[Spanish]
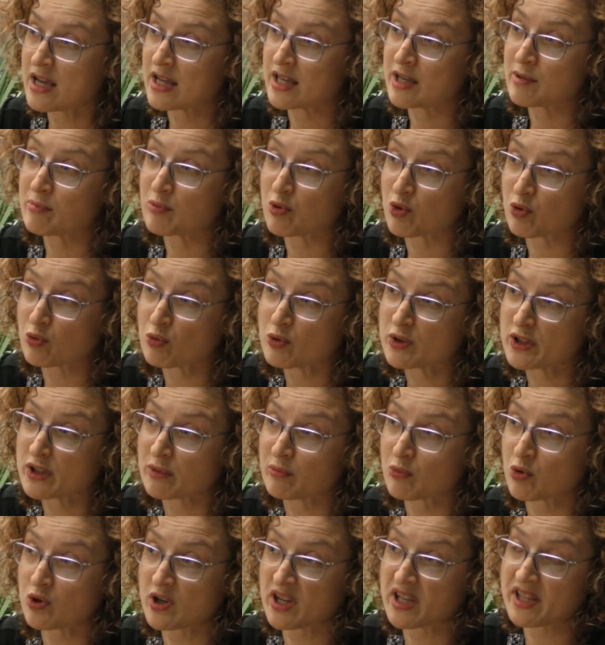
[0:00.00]
Y por
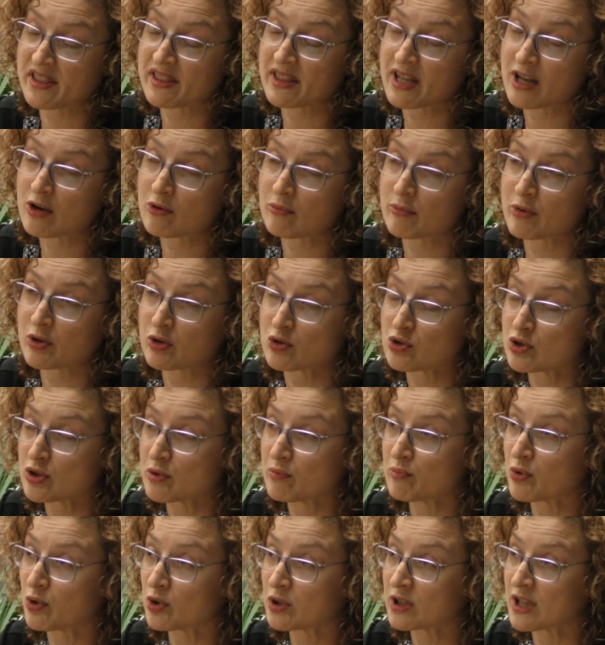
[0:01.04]
último, quizá lo menos
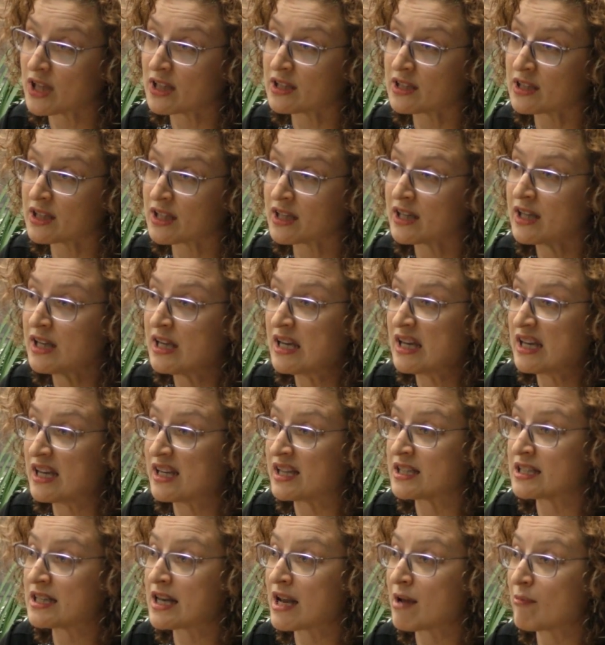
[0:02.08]
importante,
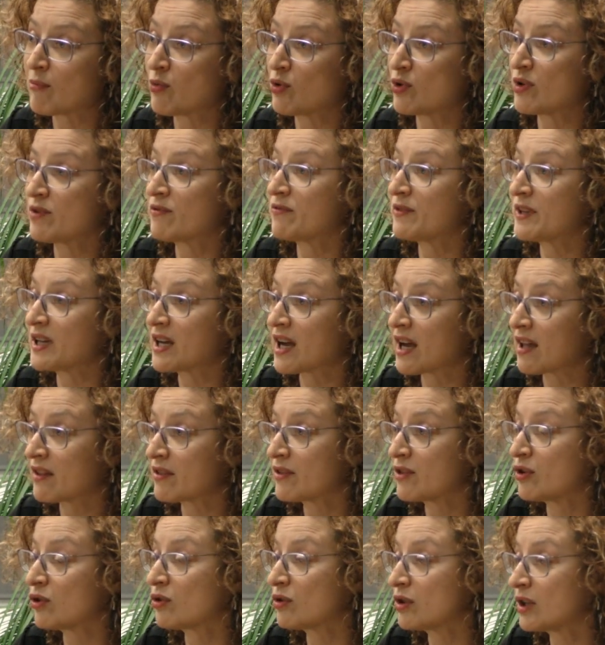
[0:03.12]
es la
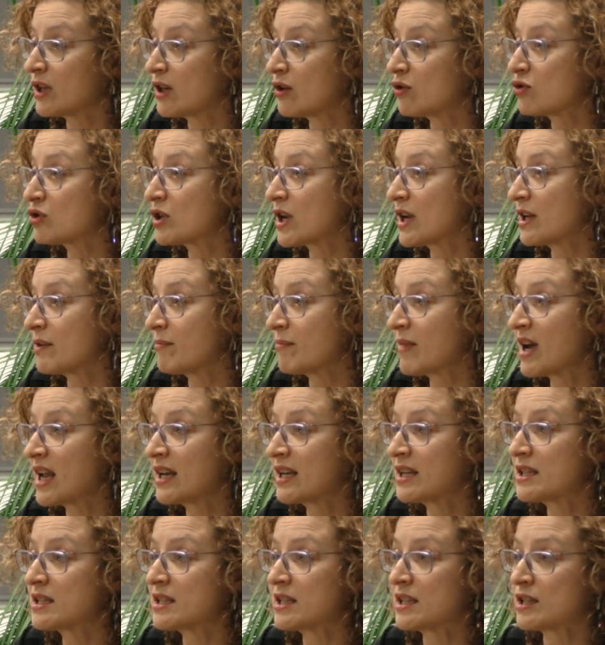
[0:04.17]
modificación de los
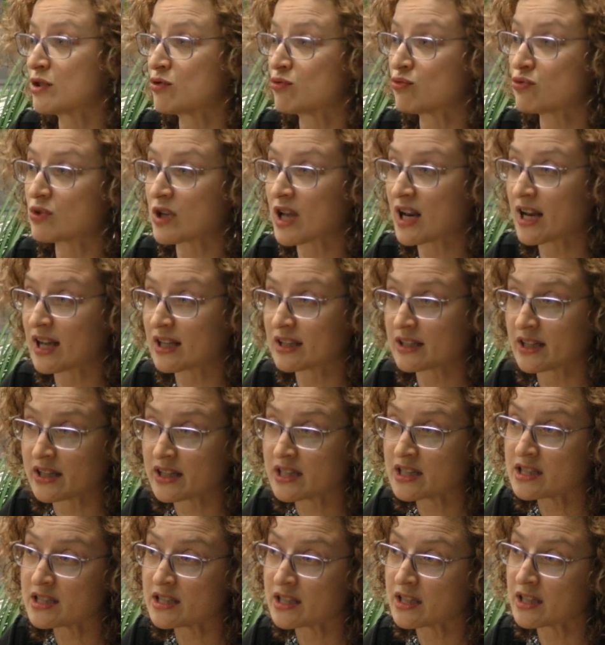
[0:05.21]
animales, de sus
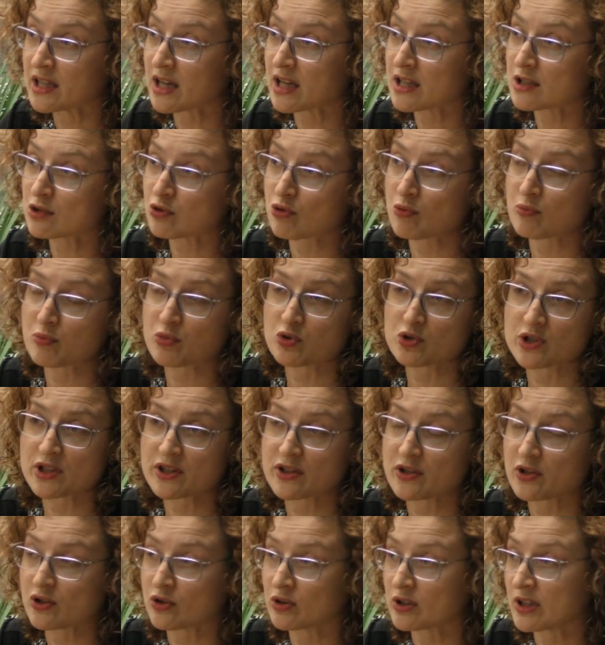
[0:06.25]
características,
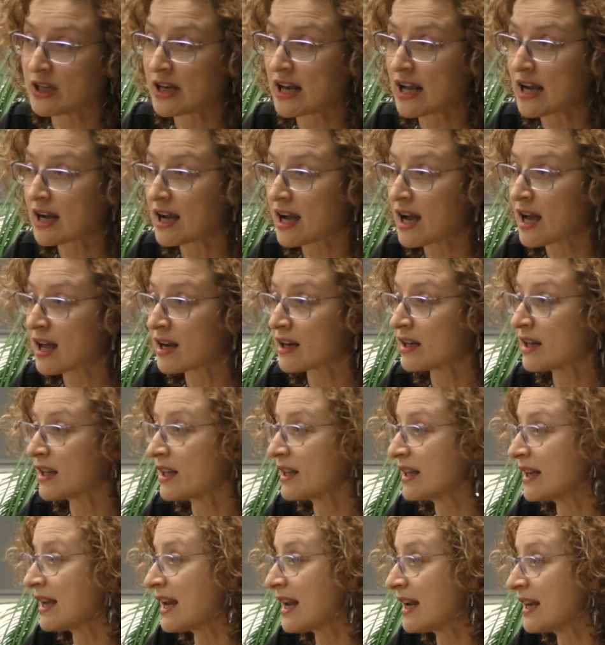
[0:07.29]
composición de la
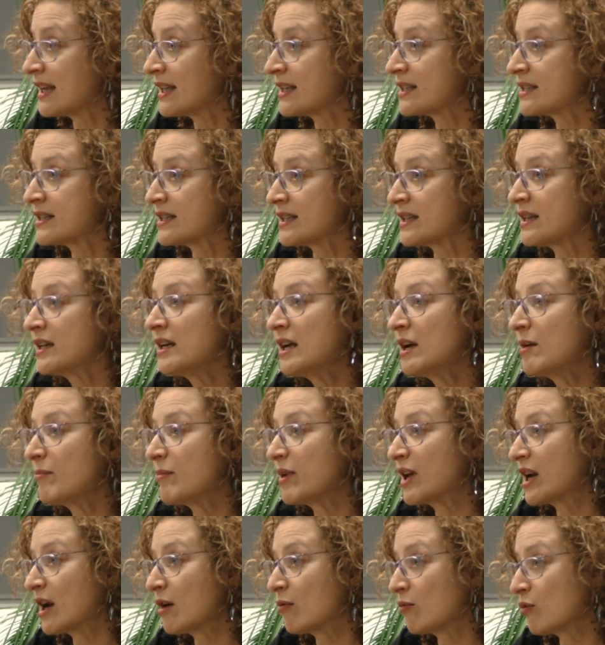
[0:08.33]
carne, de la leche,
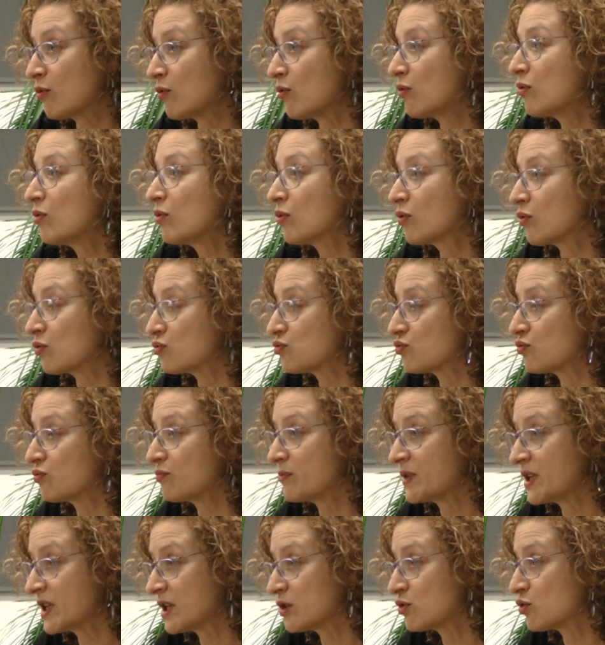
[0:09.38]
para luego
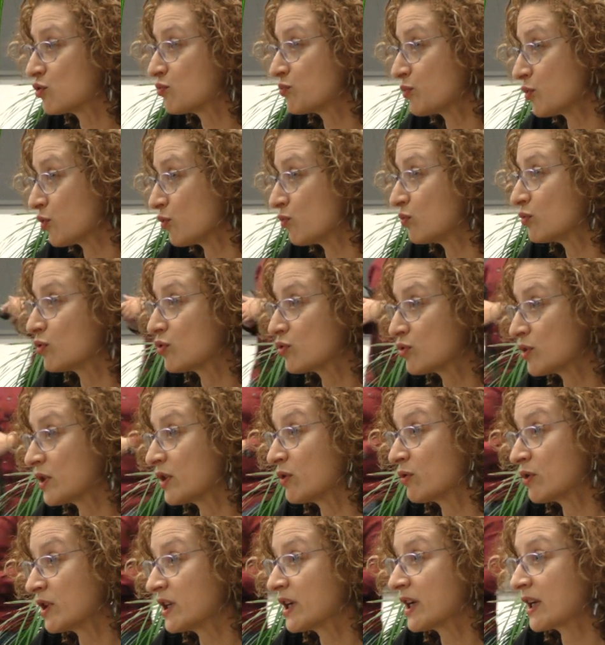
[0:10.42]
consumir esos productos
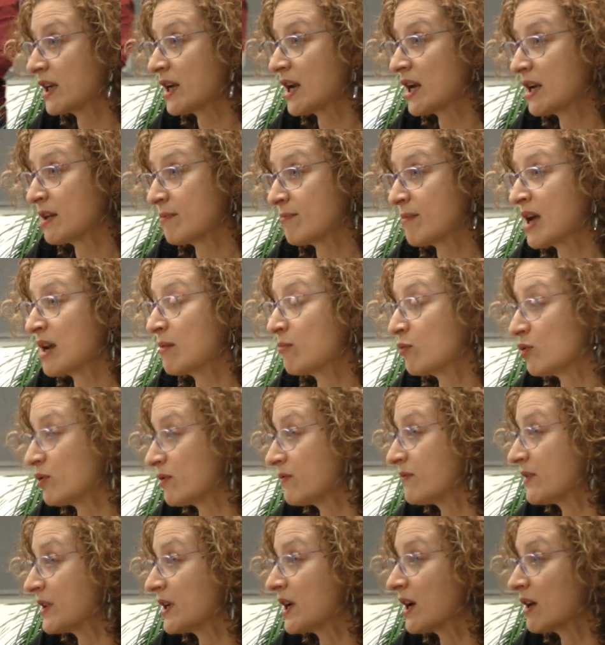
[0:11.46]
de origen animal
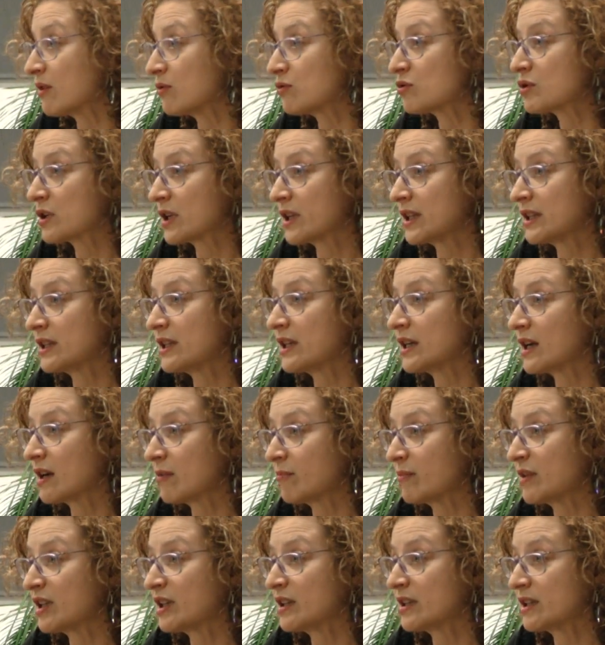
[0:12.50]
modificados
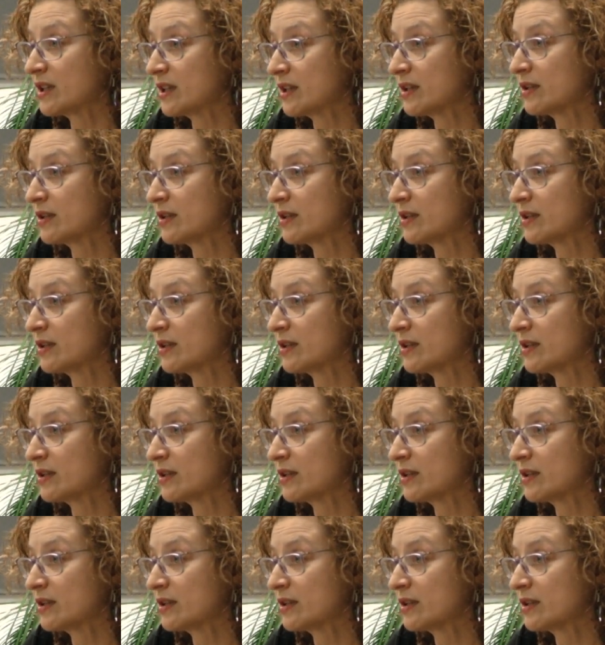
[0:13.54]
genéticamente.